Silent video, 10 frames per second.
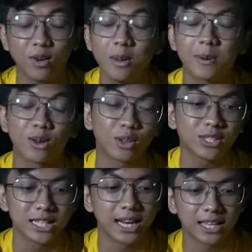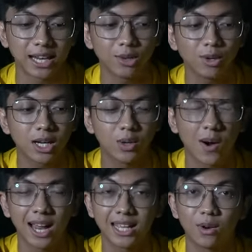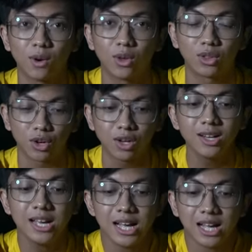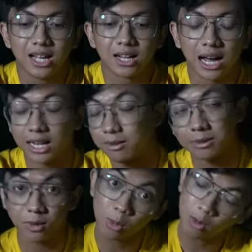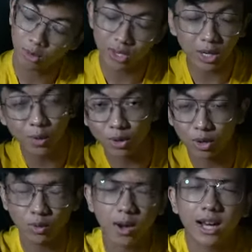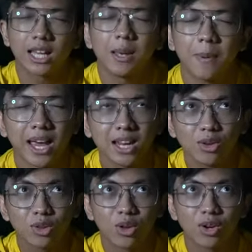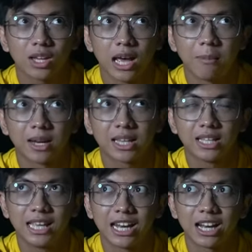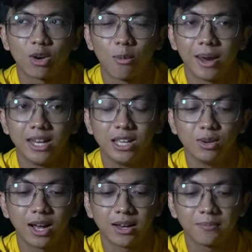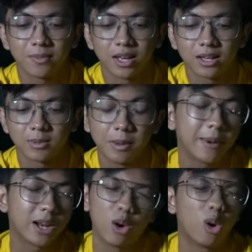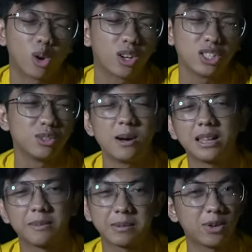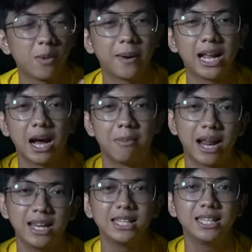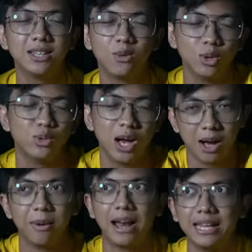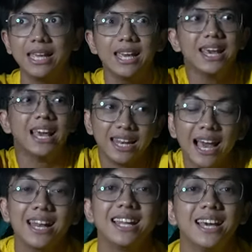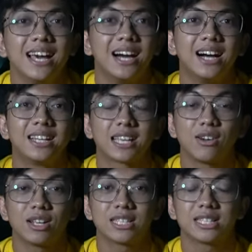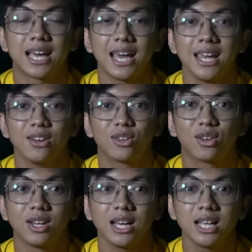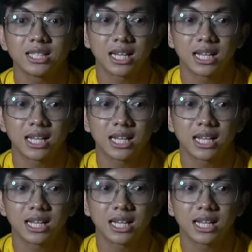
Gue udah pernah nonton sih dan tadi itu kedua kalinya gue nonton. Karena tonton gue belum nonton, jadi gue nonton itu karena kita pengennya nonton yang bergenre komedi gitu kan. Sebenarnya pengen horor sih, cuma teman-teman gue pada nggak berani, gue juga nggak berani. Dan uh, sekarang udah selesai nontonnya.